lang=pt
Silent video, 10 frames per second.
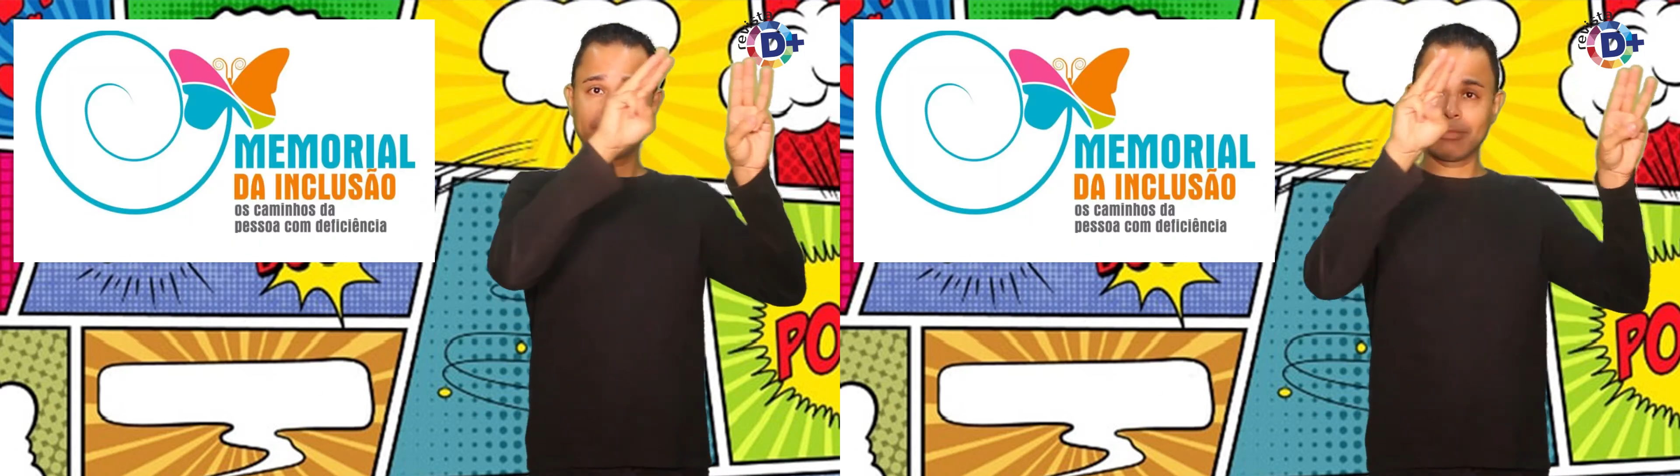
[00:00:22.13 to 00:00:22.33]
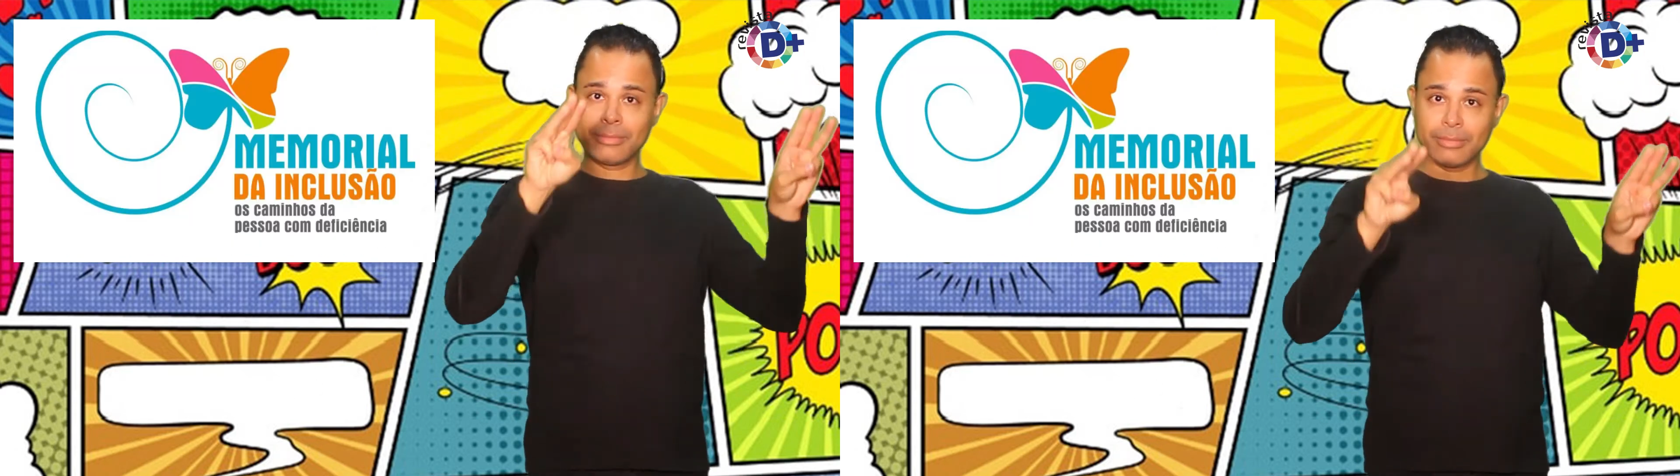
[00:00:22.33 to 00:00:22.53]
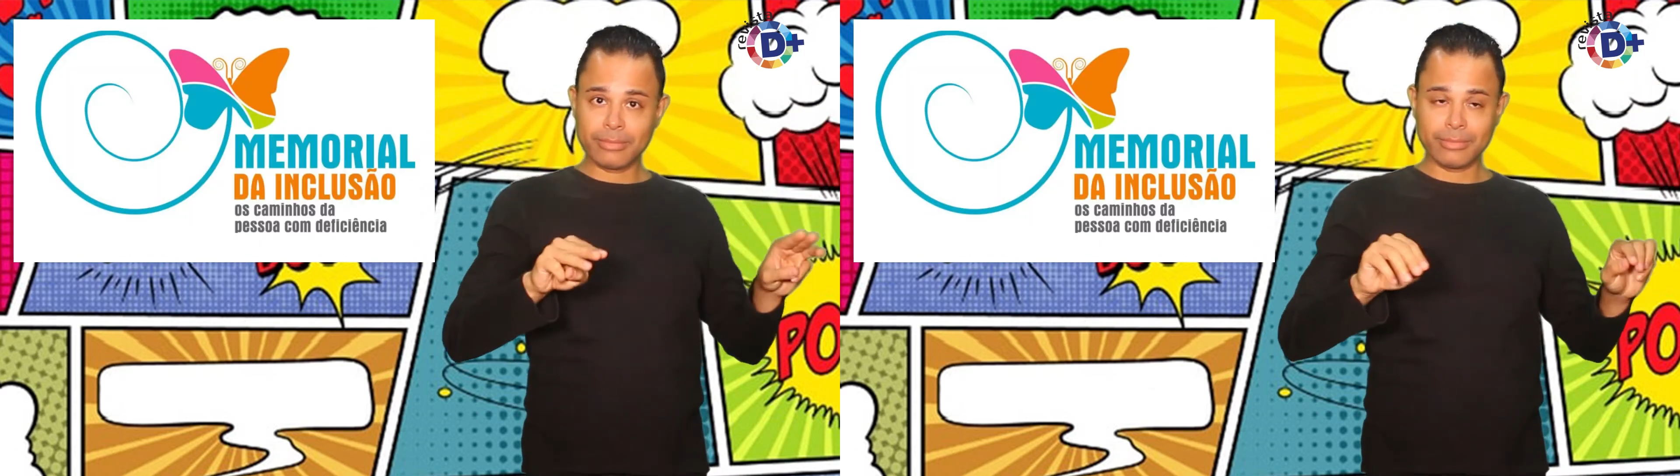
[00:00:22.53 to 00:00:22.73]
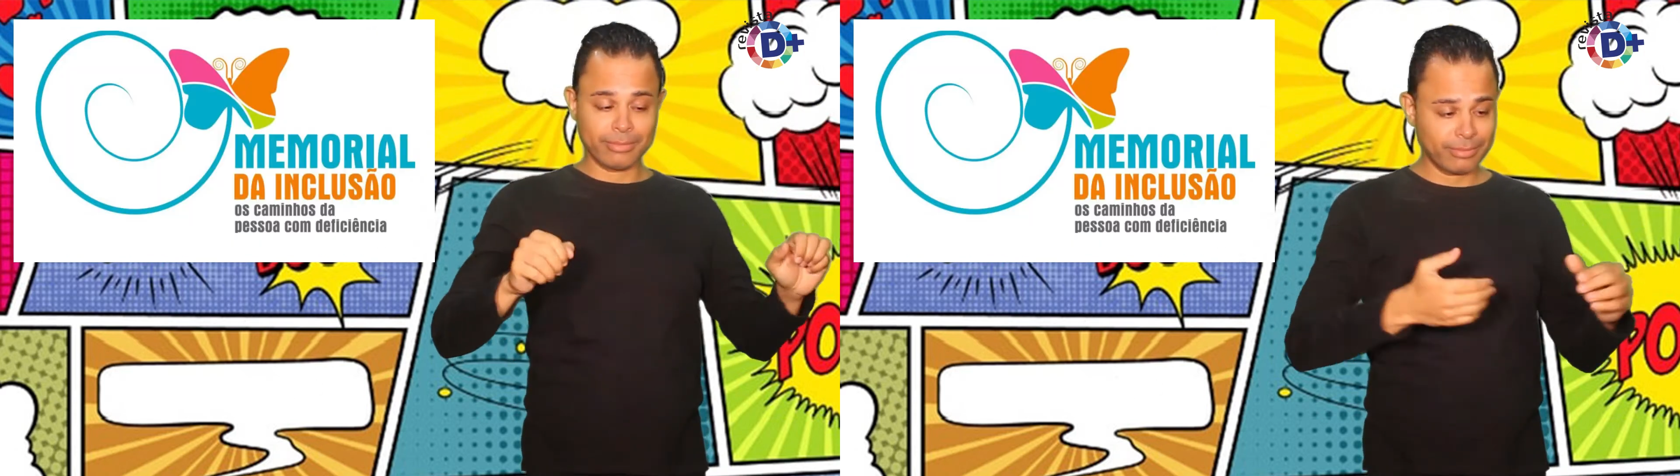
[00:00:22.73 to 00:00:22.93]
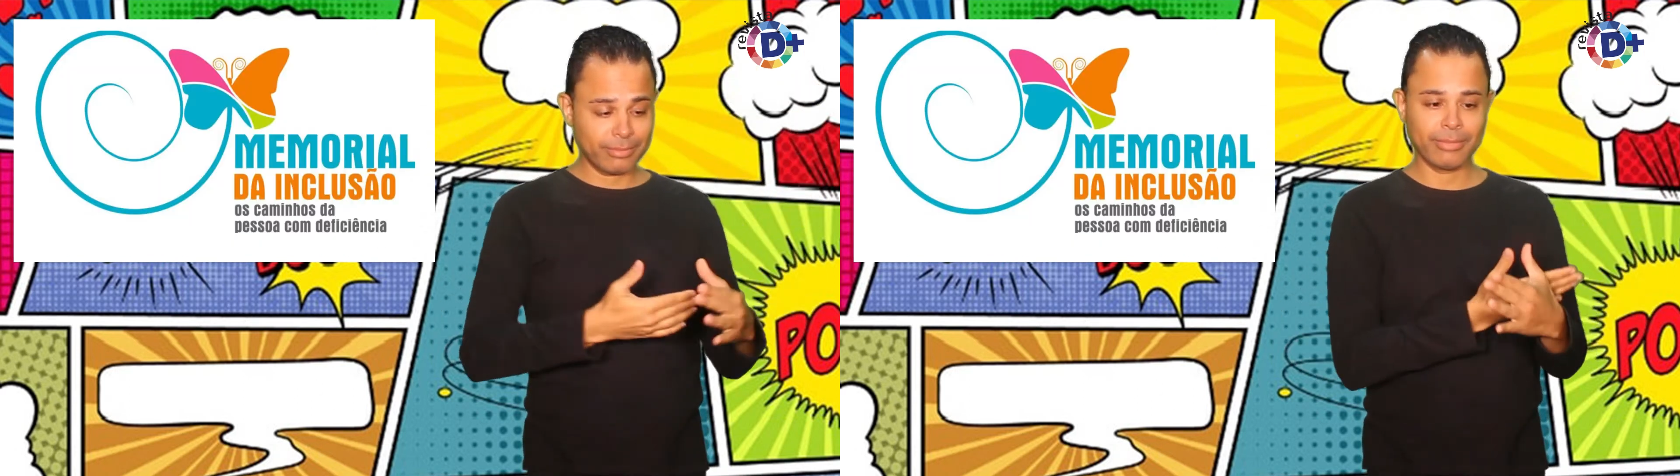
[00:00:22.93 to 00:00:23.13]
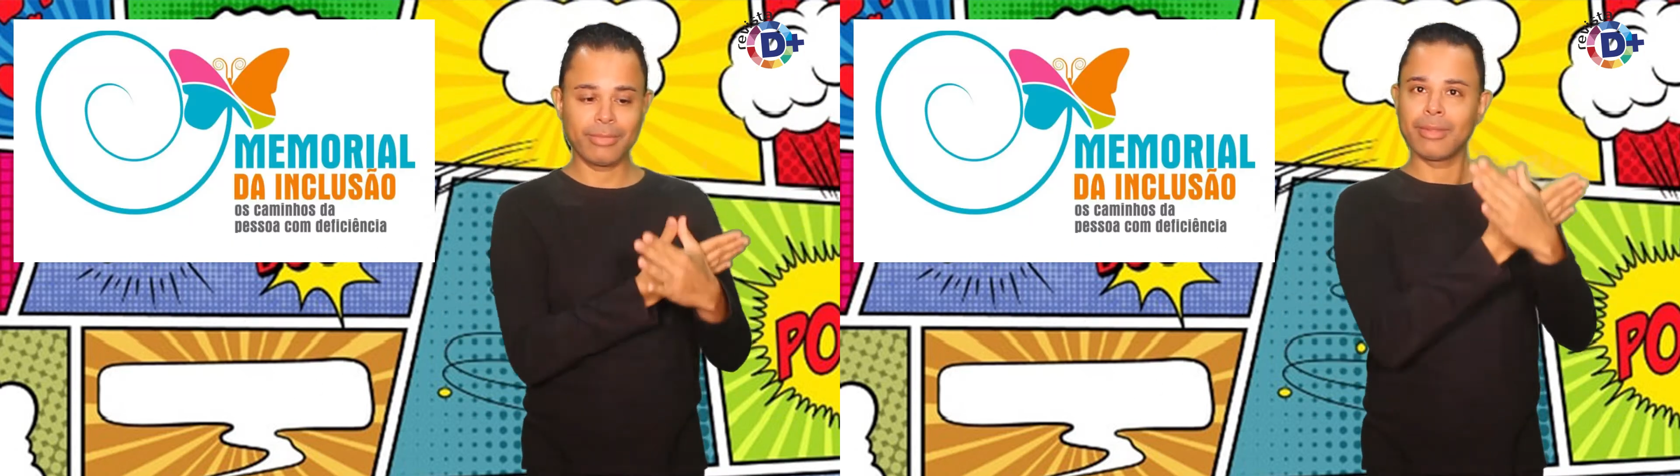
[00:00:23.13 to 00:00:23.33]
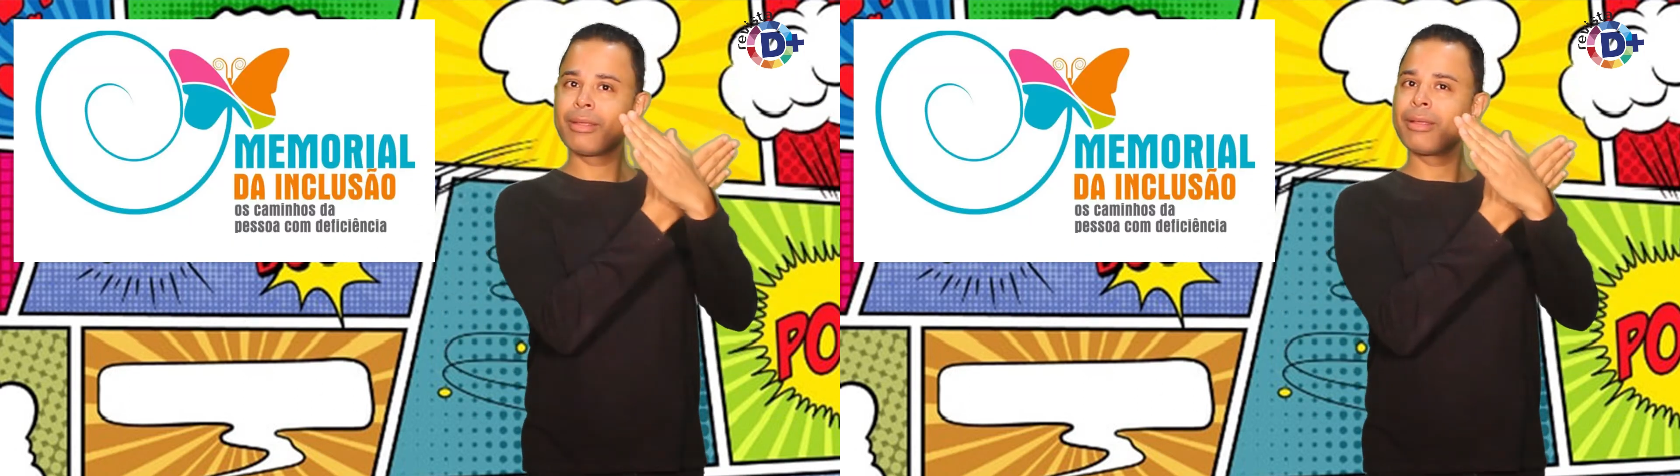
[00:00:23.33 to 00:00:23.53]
não podia ficar de